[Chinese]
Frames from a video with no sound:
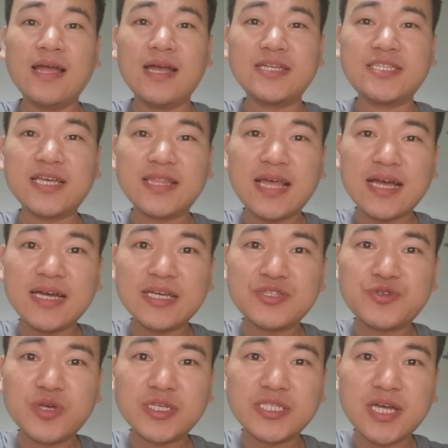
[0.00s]
而且那个
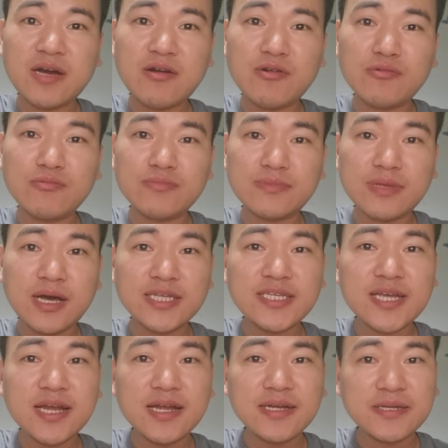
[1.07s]
学校，而
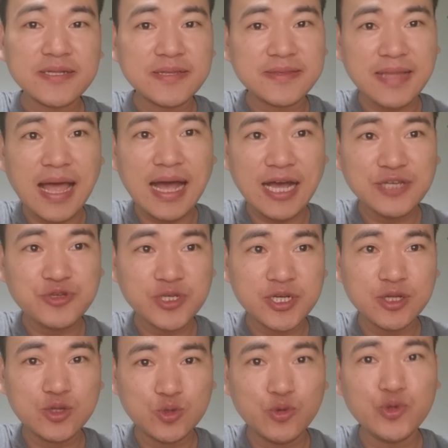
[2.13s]
且哪个学
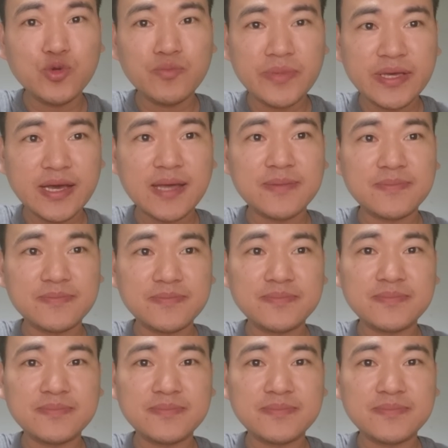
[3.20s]
校都有命案。